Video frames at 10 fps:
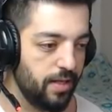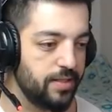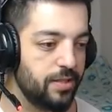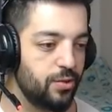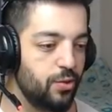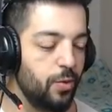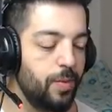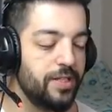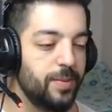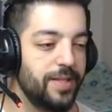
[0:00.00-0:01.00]
Aslında skop
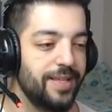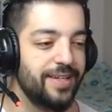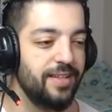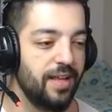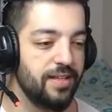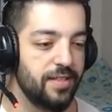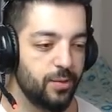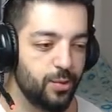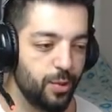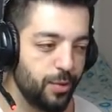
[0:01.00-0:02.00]
açmadan yakınlaşsa
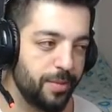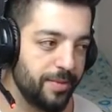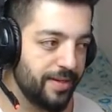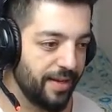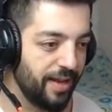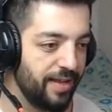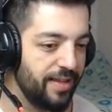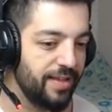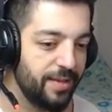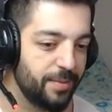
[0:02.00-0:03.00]
güzel olabilir ya.
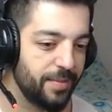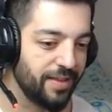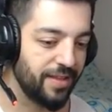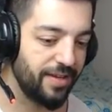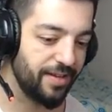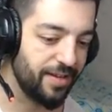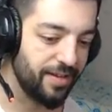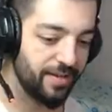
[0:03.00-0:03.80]
Bir yandan.